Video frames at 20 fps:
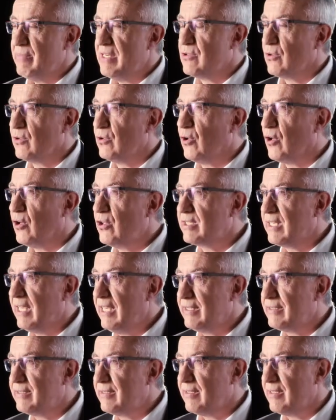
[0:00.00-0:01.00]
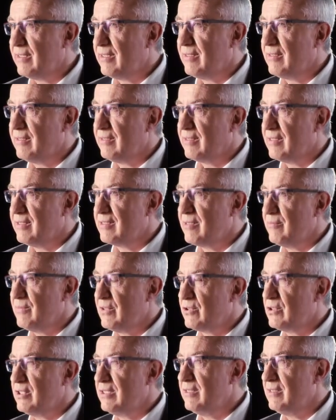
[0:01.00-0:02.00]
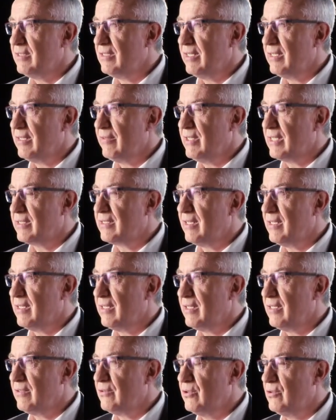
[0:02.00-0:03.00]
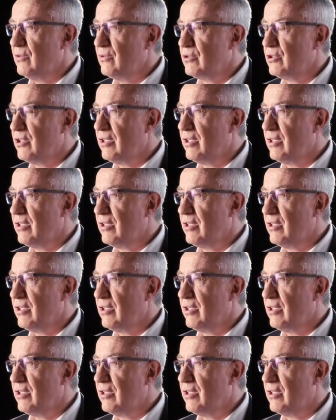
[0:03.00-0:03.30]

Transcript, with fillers: maisons de retraite. Récemment, j'étais avec un de nos